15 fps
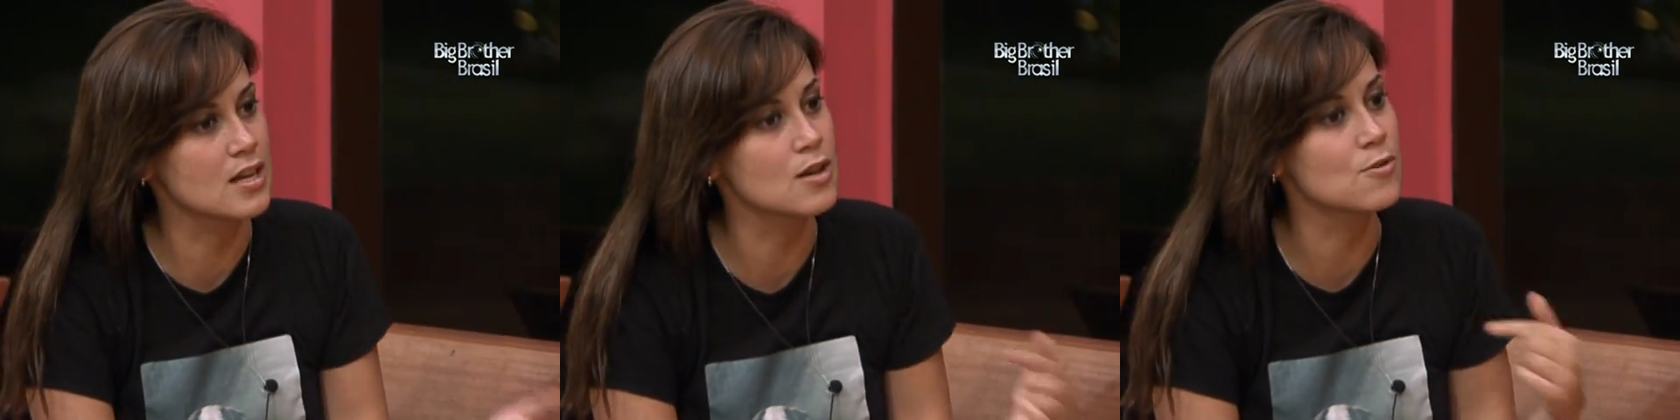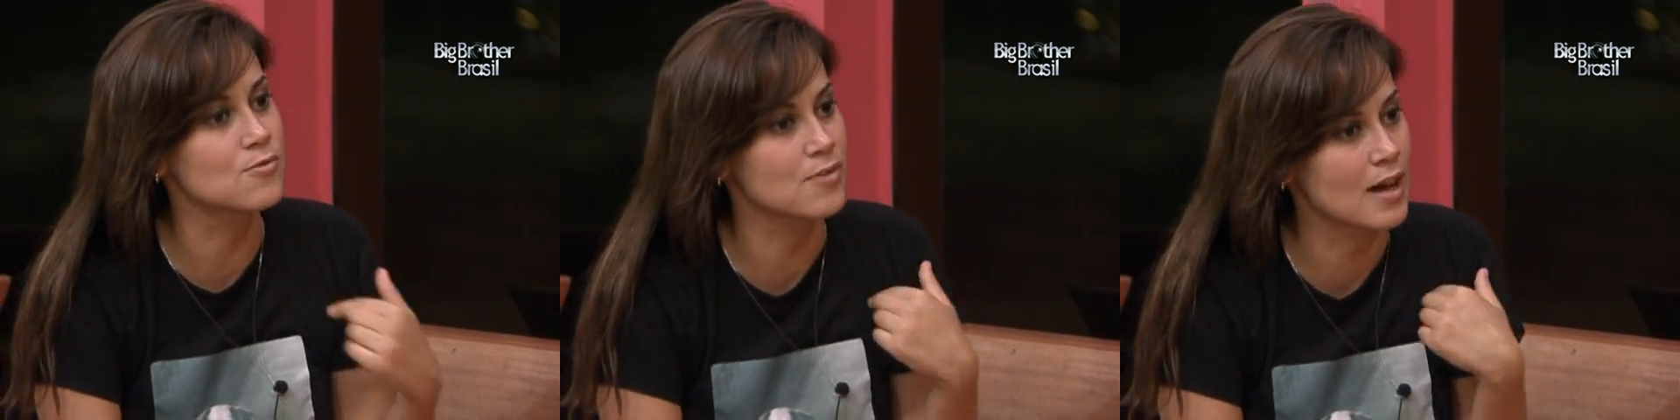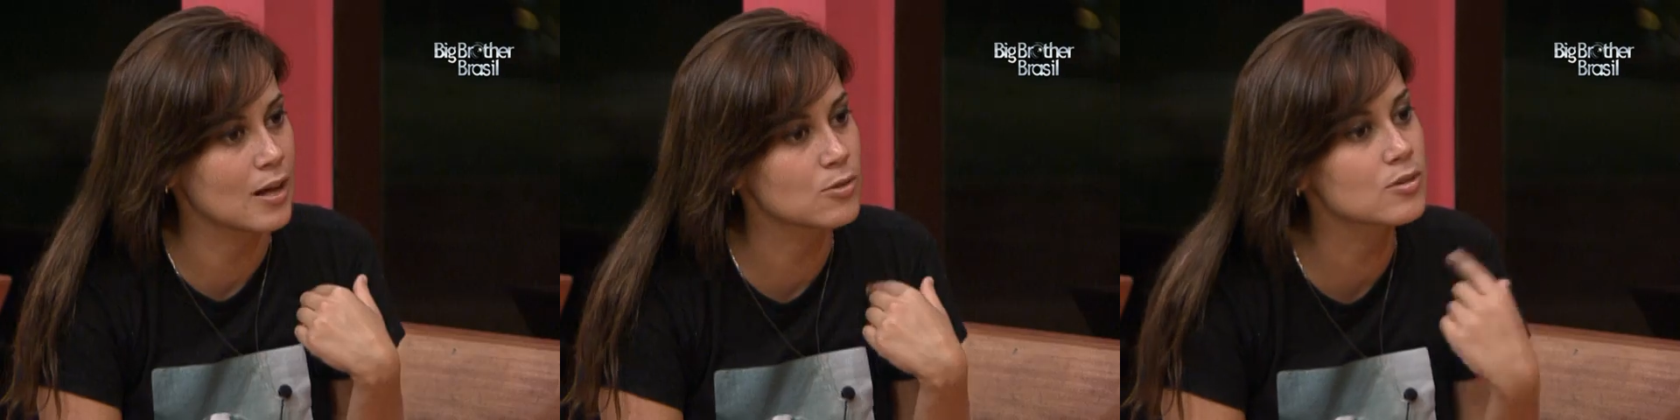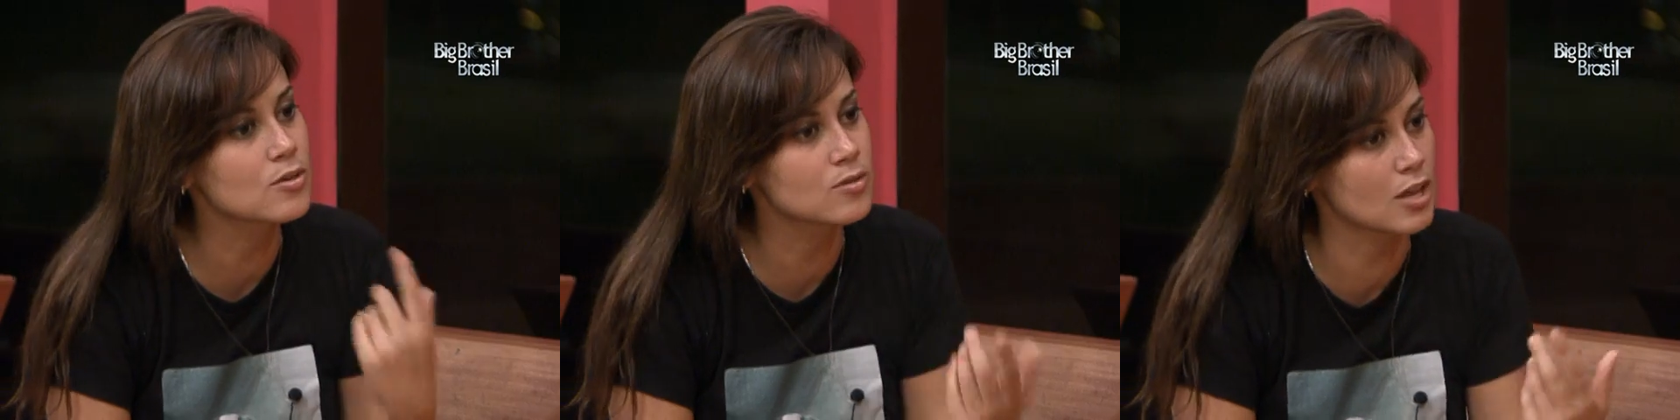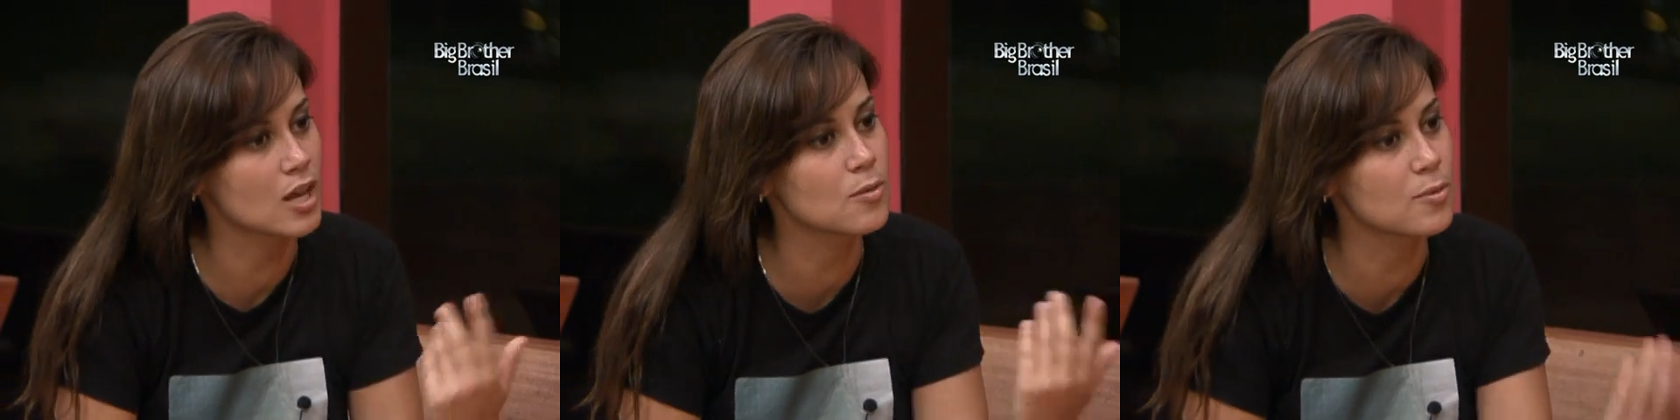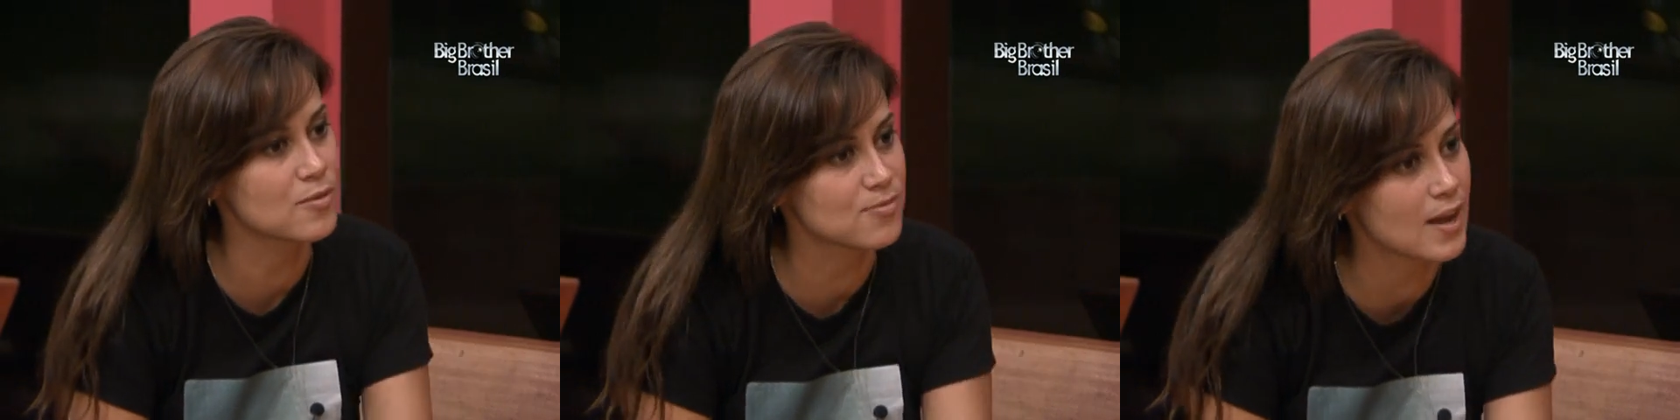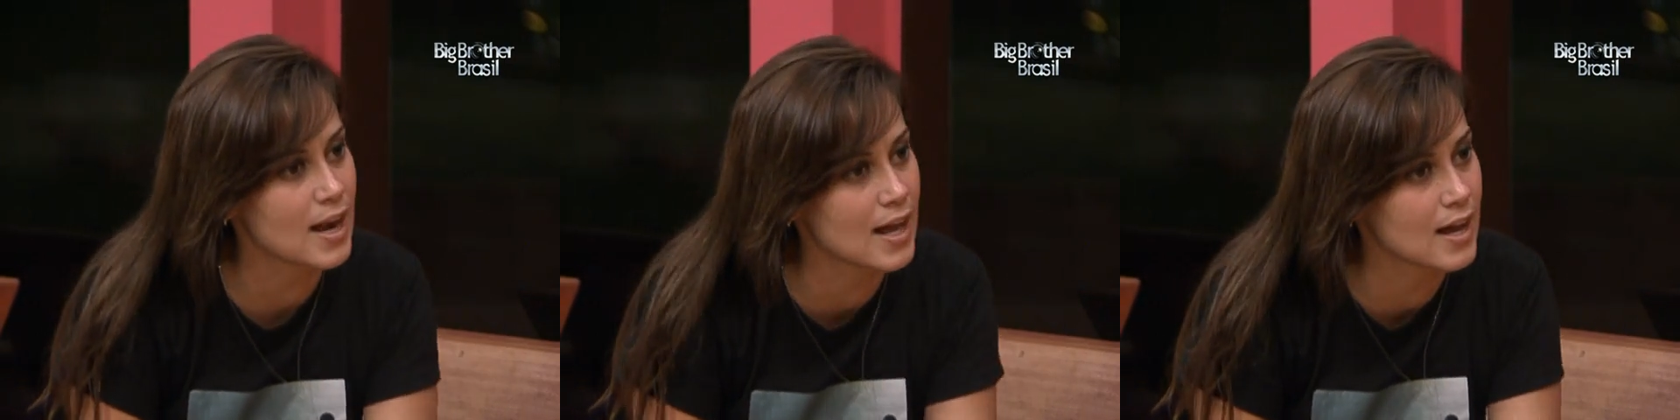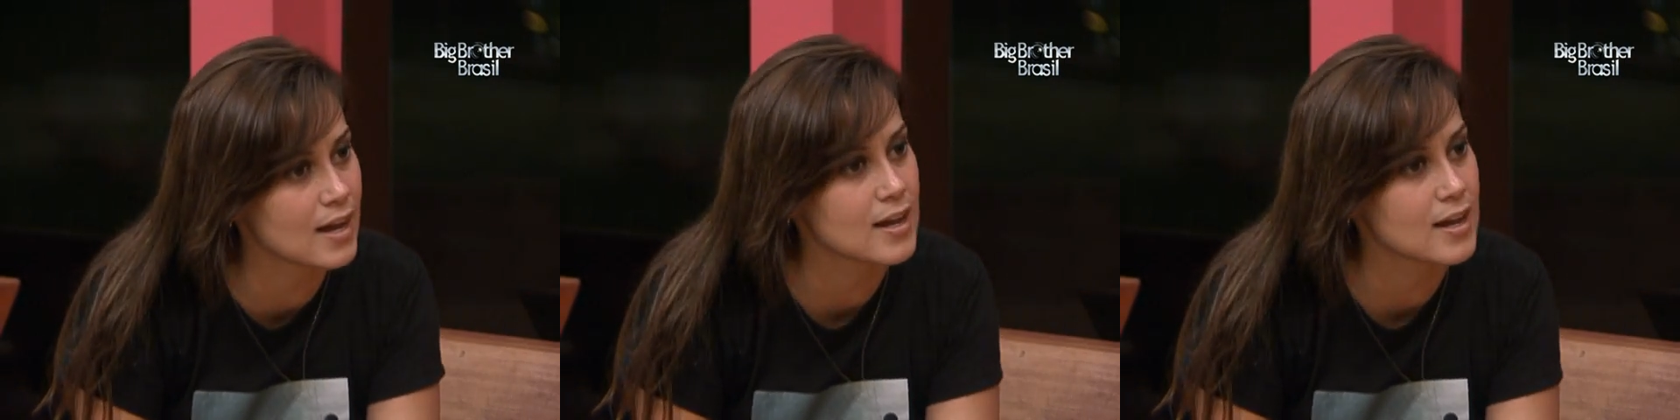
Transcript: Eu falo o que eu tenho para falar.